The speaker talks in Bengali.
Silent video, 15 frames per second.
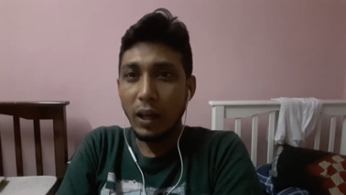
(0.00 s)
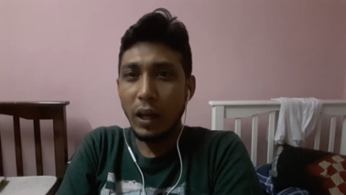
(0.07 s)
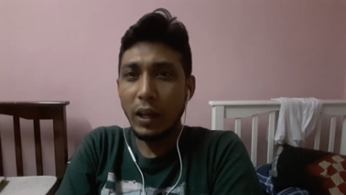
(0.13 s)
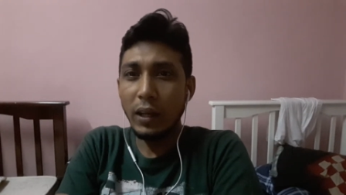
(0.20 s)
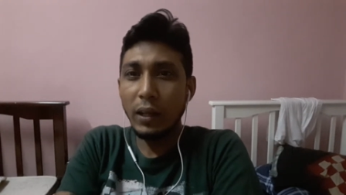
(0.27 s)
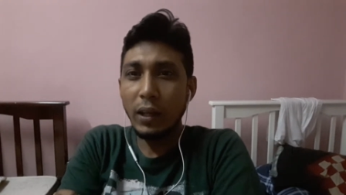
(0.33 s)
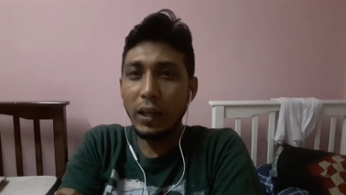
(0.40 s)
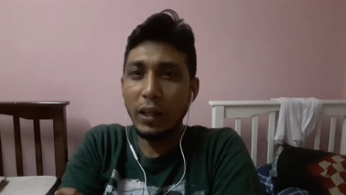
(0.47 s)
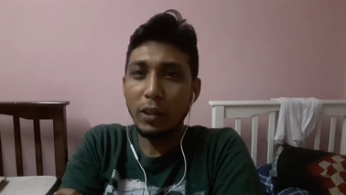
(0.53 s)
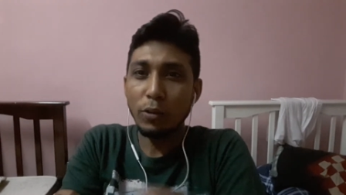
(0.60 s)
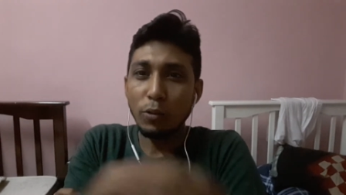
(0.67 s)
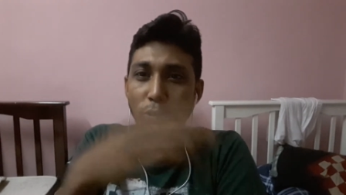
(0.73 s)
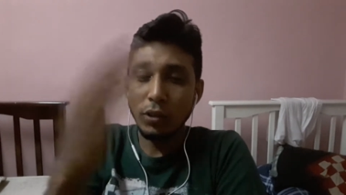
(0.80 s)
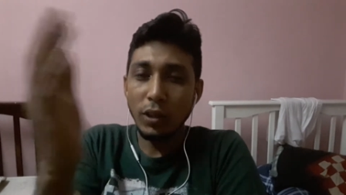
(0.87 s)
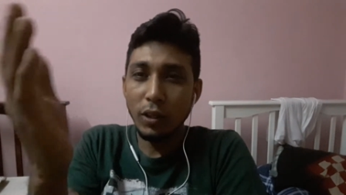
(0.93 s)
আরে
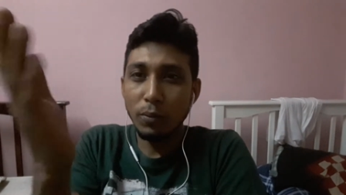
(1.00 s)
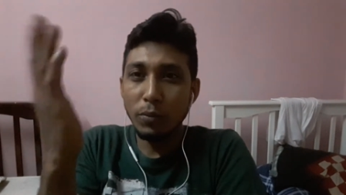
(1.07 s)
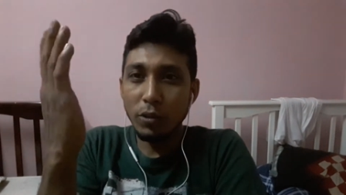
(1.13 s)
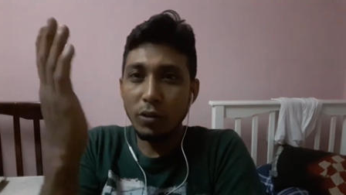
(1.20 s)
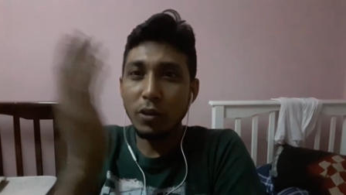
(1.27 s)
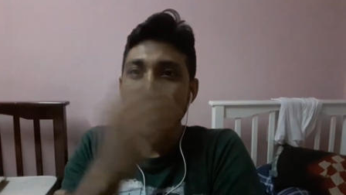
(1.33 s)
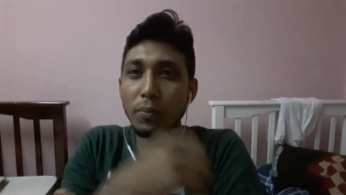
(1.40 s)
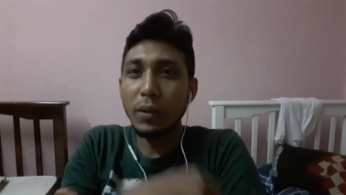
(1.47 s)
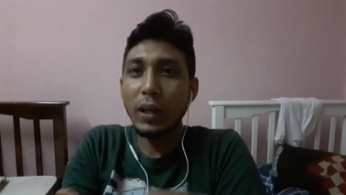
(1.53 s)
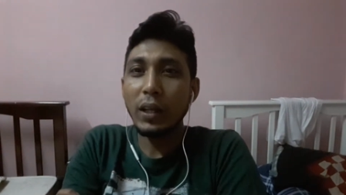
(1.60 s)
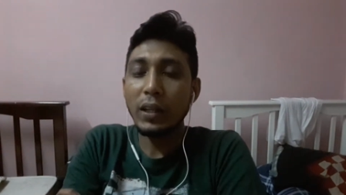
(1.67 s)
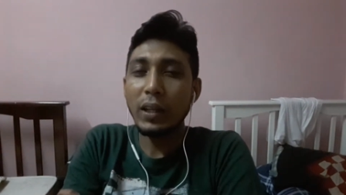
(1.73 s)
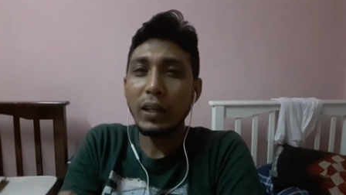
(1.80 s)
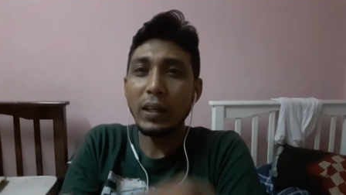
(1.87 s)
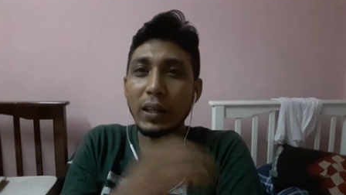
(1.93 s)
তোদের মতন
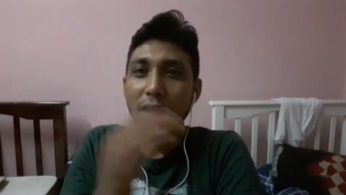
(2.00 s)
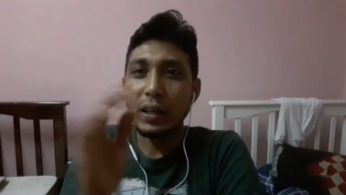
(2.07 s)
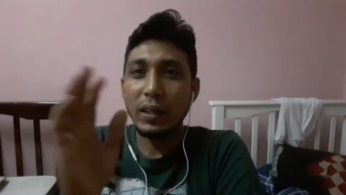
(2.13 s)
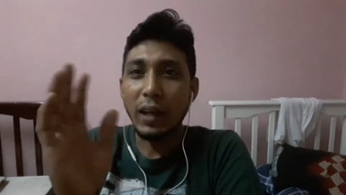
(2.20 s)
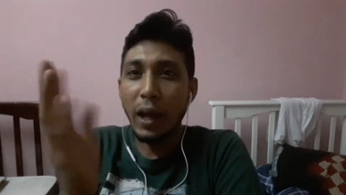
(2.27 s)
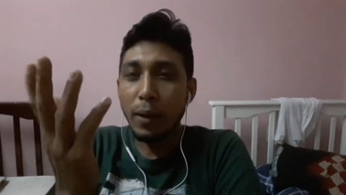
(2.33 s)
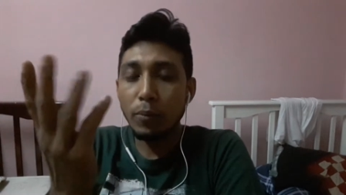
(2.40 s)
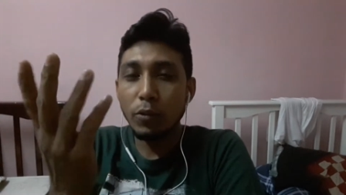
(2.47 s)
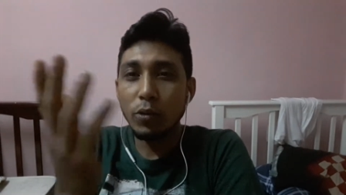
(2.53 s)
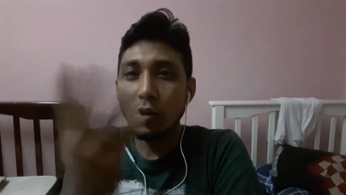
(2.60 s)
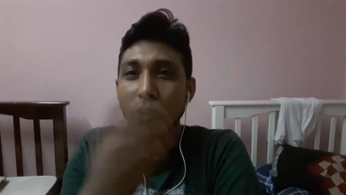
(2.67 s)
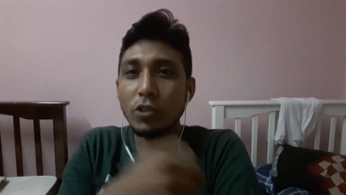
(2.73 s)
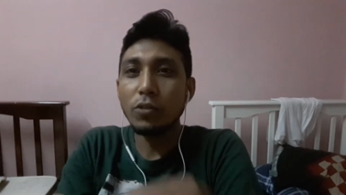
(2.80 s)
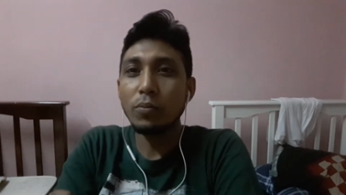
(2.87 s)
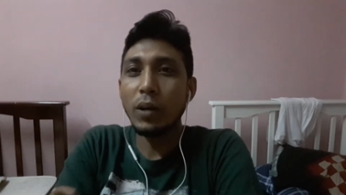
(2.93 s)
মেয়েদেরকে টাইম
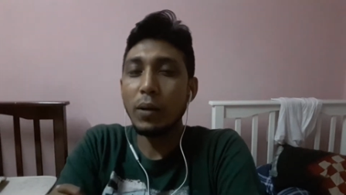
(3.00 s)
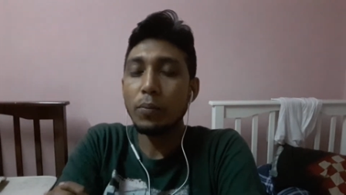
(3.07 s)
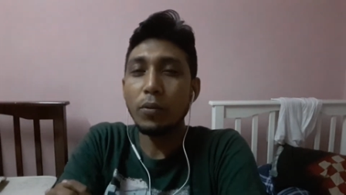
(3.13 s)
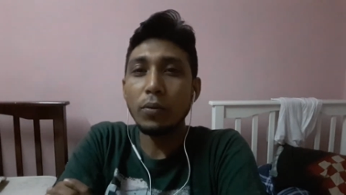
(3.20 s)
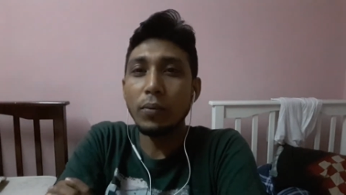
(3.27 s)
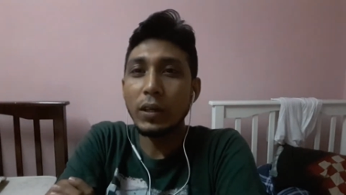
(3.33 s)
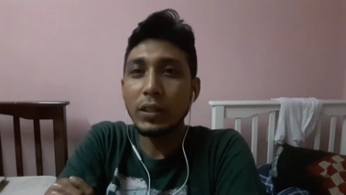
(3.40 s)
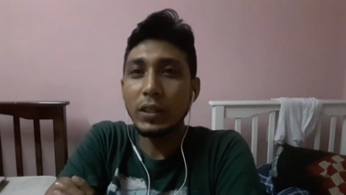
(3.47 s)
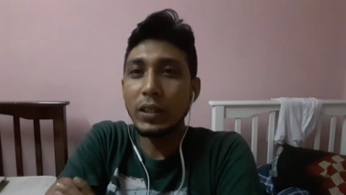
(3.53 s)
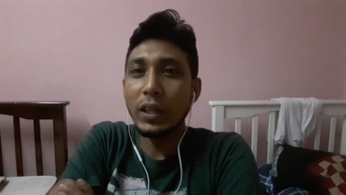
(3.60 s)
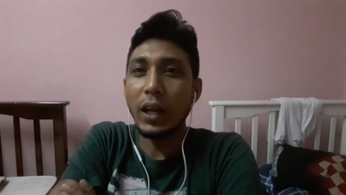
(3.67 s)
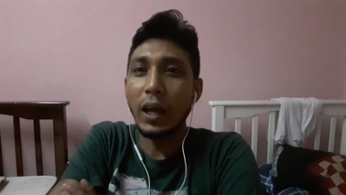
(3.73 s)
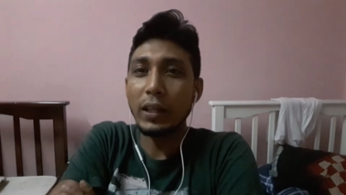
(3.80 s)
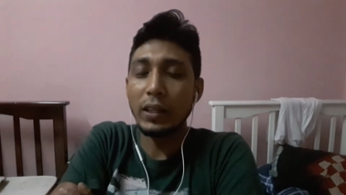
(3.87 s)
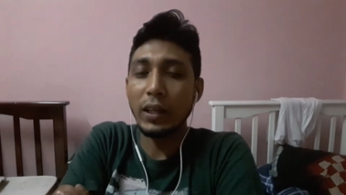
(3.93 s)
দেওয়ার সময়
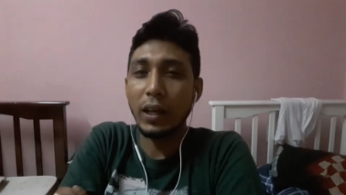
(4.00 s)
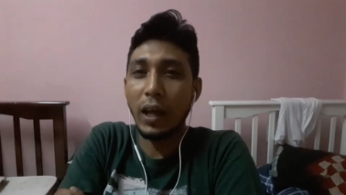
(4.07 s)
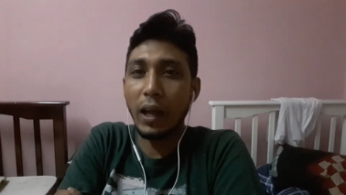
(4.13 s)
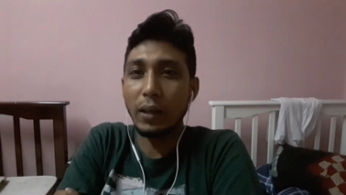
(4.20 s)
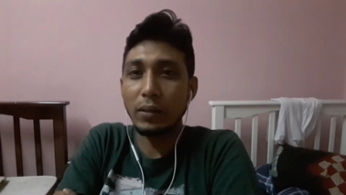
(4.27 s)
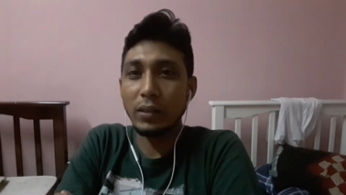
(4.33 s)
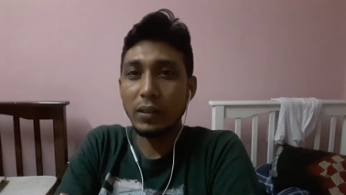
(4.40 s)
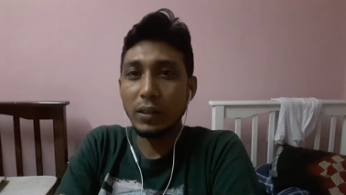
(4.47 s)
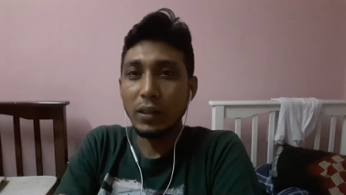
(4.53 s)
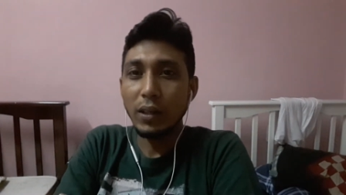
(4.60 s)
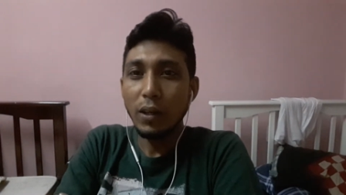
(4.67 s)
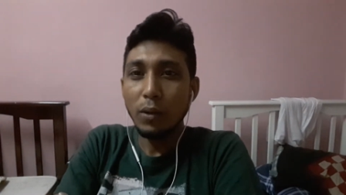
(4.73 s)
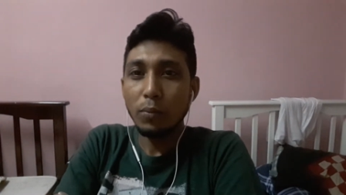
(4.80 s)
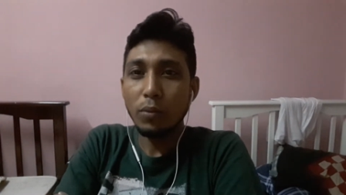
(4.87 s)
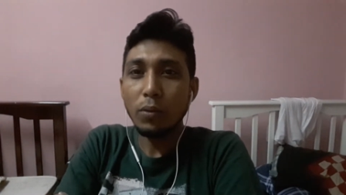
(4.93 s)
প্রবাসীদের হাতে নাই
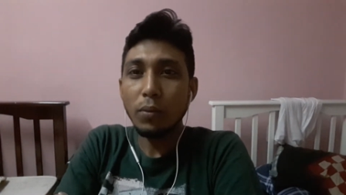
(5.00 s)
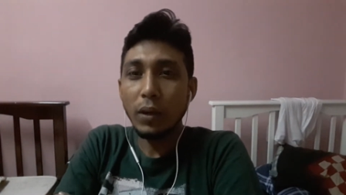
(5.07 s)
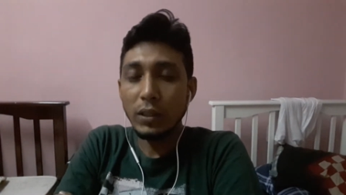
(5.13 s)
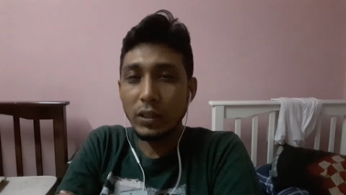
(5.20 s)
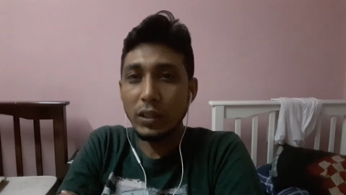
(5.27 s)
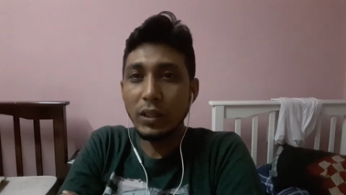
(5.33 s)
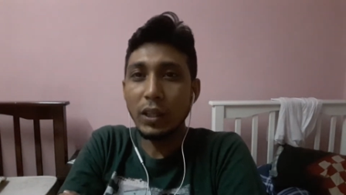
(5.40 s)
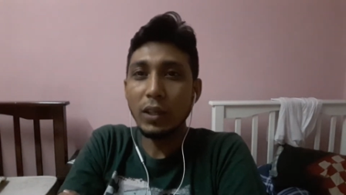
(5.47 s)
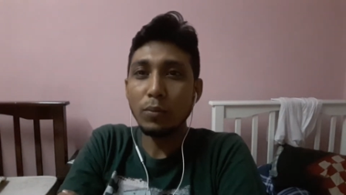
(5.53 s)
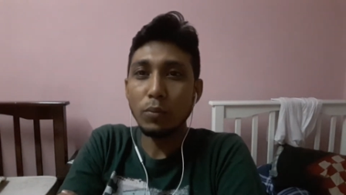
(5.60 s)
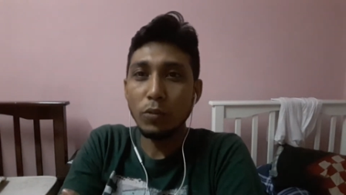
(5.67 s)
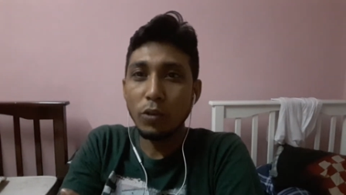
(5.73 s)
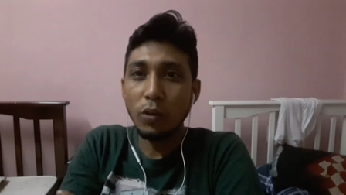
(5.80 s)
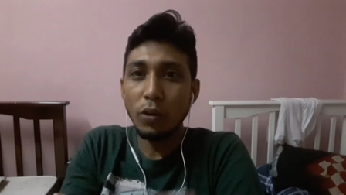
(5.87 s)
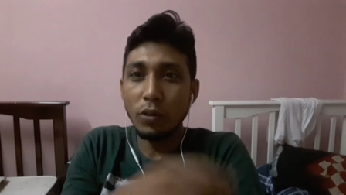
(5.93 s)
প্রবাসীদের
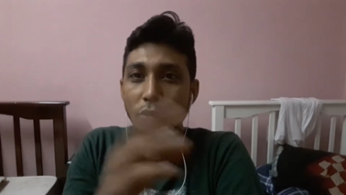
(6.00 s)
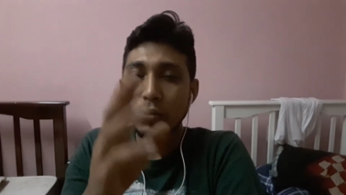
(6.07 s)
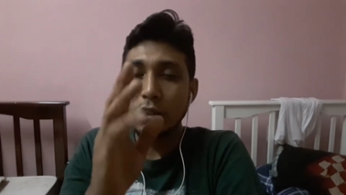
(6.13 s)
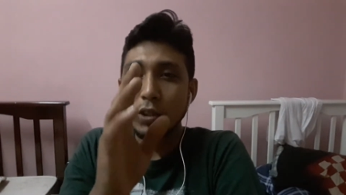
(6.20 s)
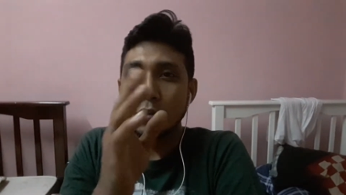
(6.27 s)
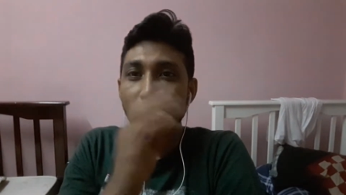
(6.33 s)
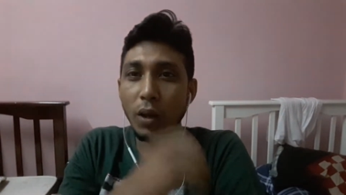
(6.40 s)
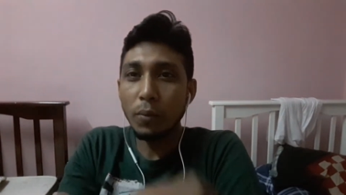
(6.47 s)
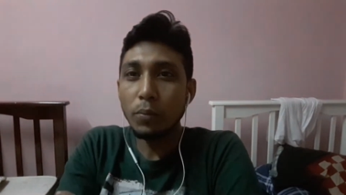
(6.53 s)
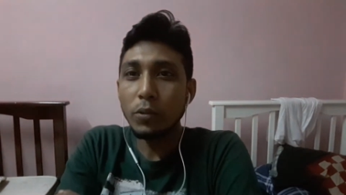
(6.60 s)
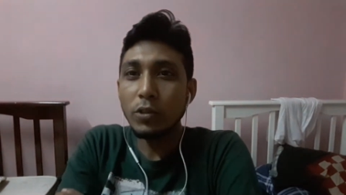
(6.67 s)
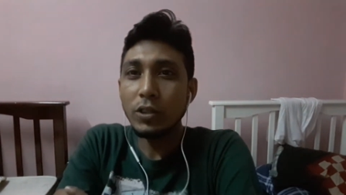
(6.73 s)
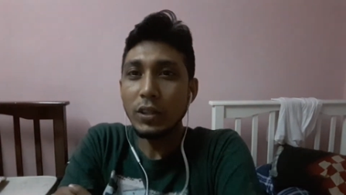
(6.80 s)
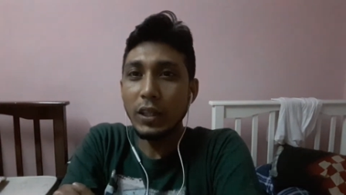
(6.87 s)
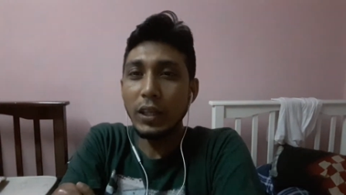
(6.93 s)
মূল্য যদি তোরা
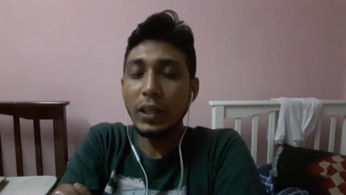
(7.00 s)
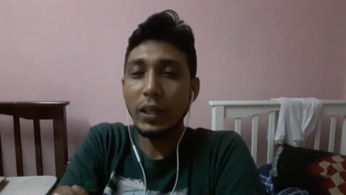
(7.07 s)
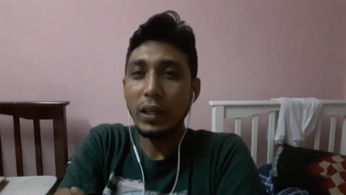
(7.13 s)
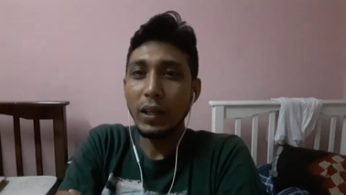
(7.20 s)
বুঝতি